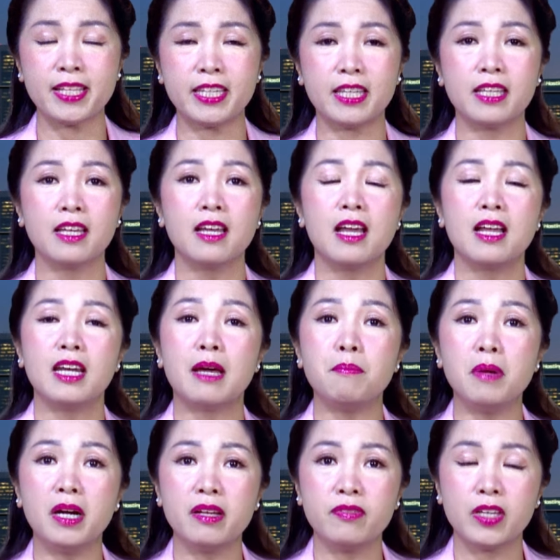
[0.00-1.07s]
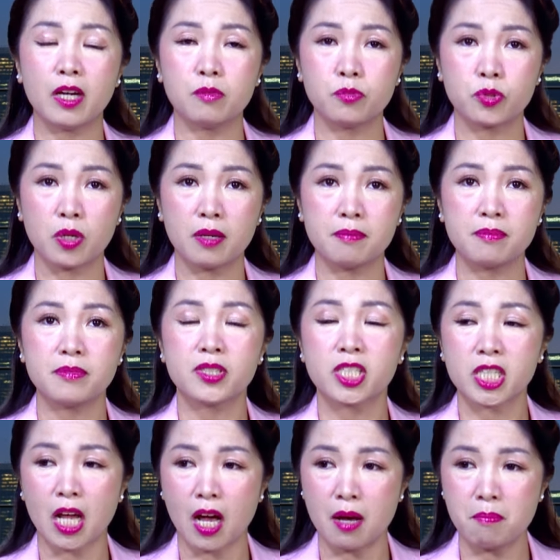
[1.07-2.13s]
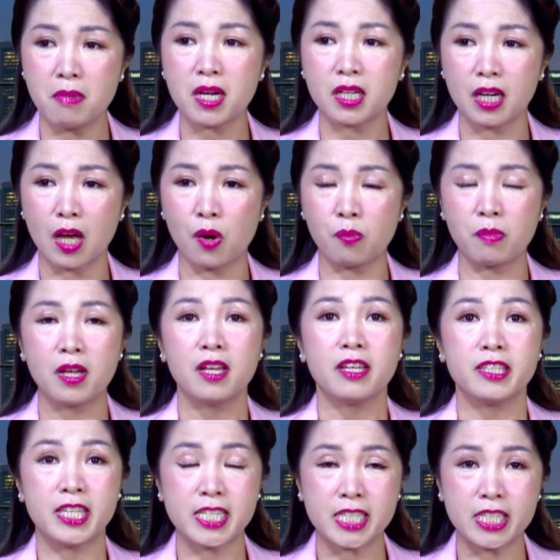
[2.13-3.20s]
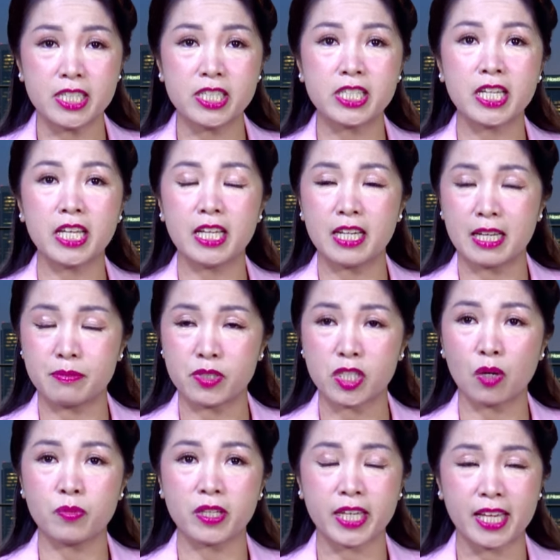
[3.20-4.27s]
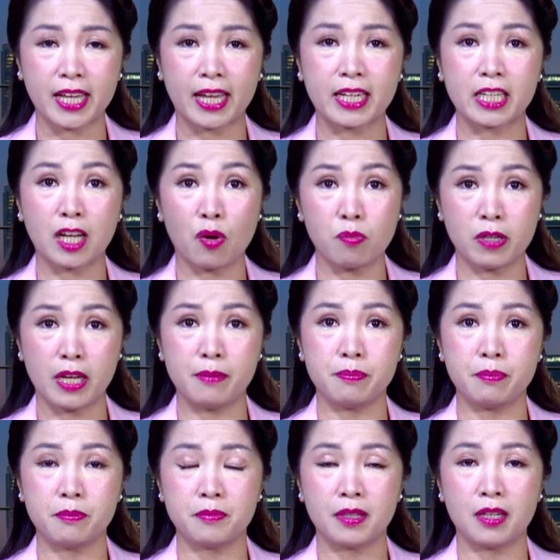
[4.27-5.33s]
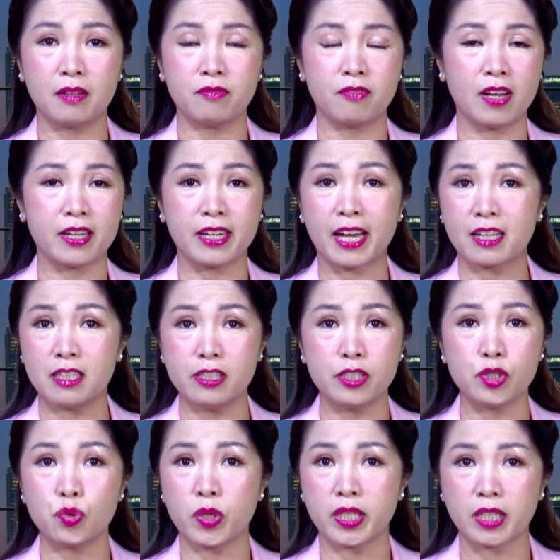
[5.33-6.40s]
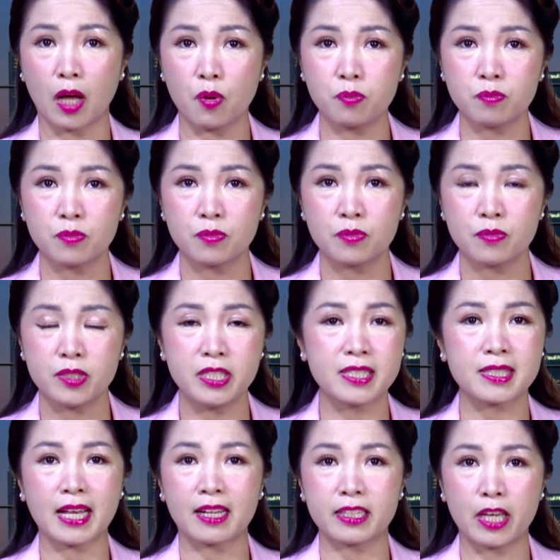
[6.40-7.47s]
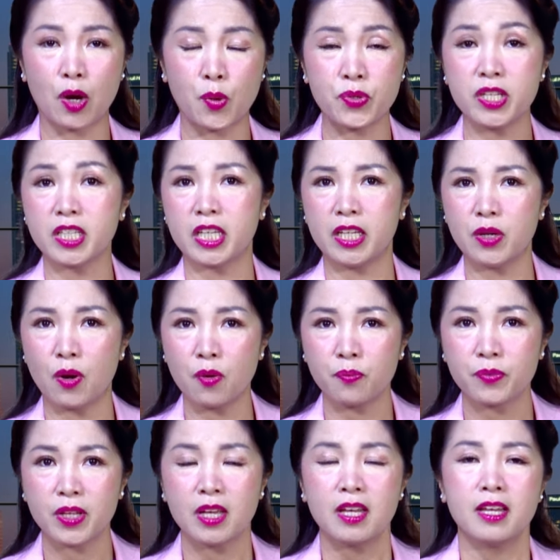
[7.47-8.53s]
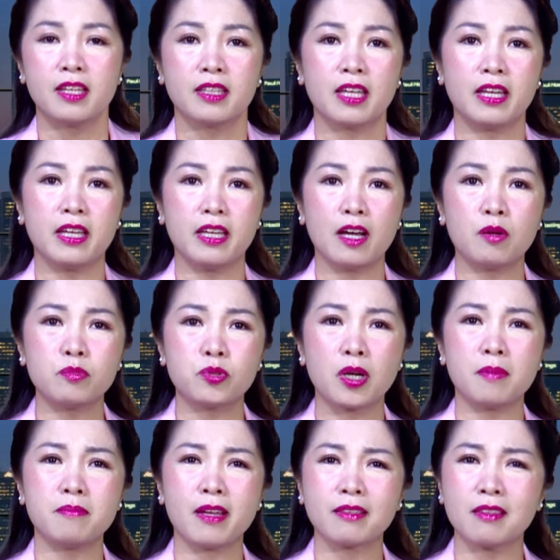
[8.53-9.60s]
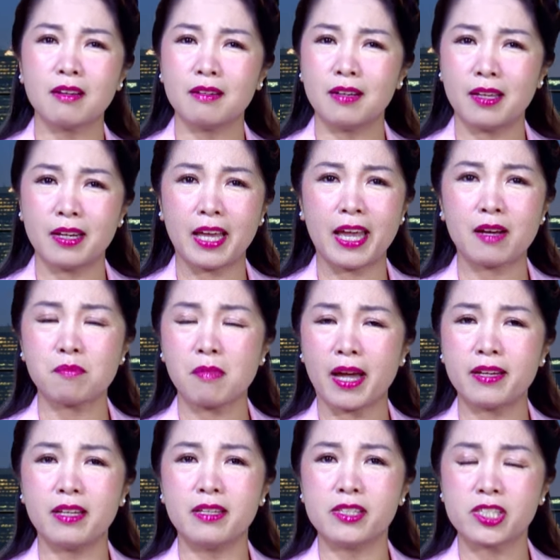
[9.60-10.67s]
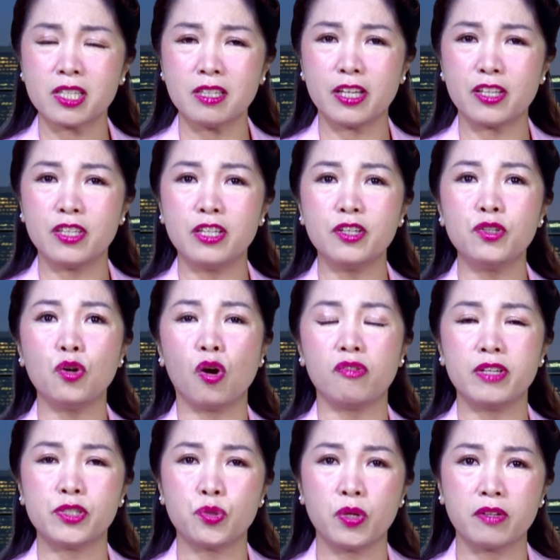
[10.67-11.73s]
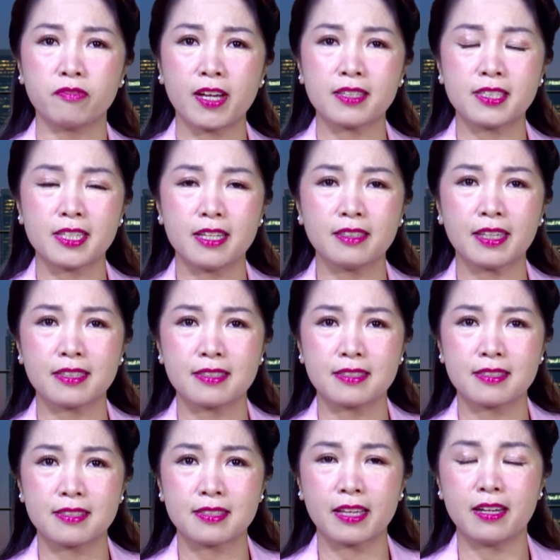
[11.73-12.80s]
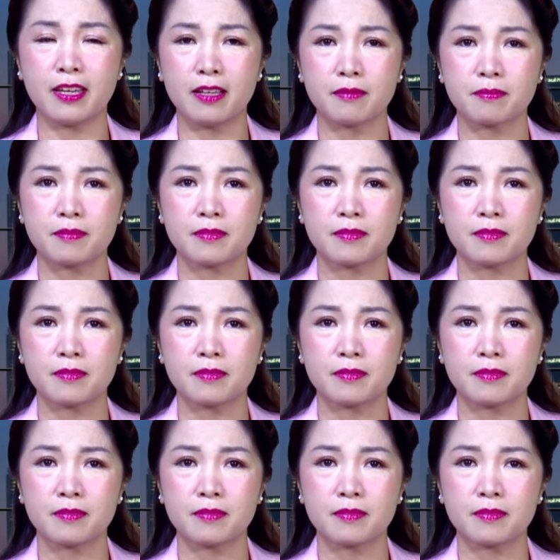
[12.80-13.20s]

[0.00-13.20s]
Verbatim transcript: gì là bởi vì ông Trump sợ mất lòng những cử tri làm trong những cái ngành công nghiệp ờ, và năng lượng truyền thống như xăng dầu như khí đốt thì ông Trump đã từng lên án Biden rất là dữ dội về chuyện phát triển ngành xe điện